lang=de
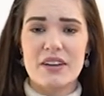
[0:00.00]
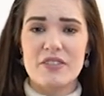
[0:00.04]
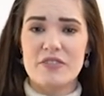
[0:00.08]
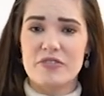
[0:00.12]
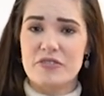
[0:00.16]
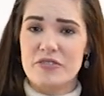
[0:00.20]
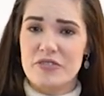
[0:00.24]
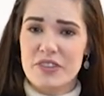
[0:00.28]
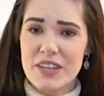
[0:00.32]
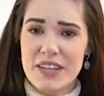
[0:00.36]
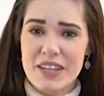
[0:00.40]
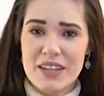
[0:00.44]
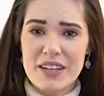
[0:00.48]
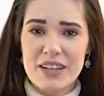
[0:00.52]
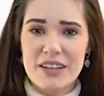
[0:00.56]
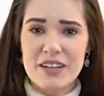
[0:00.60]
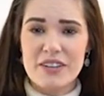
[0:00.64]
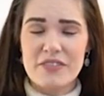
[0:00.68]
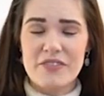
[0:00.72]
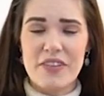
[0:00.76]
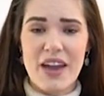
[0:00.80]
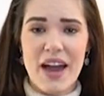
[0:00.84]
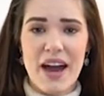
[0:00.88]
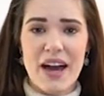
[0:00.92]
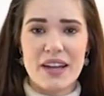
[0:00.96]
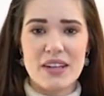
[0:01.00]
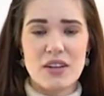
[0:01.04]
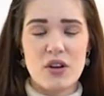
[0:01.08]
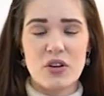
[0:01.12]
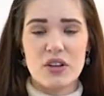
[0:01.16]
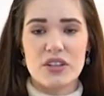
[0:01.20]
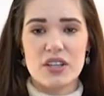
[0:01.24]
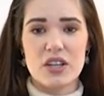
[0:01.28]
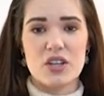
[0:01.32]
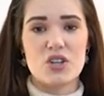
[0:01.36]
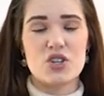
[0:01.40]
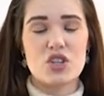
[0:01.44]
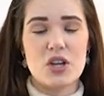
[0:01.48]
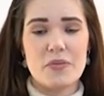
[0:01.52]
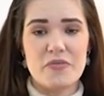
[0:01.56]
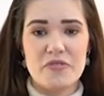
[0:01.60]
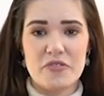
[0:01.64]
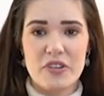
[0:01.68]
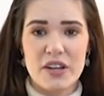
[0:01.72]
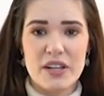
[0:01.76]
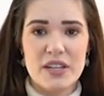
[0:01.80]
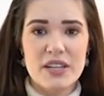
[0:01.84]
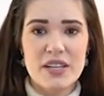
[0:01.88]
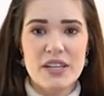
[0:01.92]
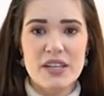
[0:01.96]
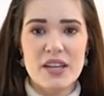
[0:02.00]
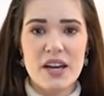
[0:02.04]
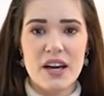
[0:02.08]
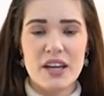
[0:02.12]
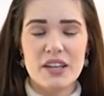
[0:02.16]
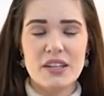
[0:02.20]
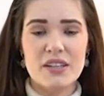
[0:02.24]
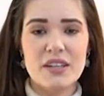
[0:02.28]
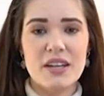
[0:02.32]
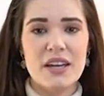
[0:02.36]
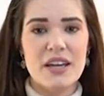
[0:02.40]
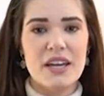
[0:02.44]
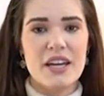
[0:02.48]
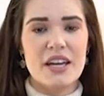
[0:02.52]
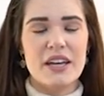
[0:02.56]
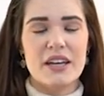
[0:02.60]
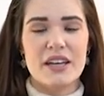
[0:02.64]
Viele werden auch ihren Job verlieren.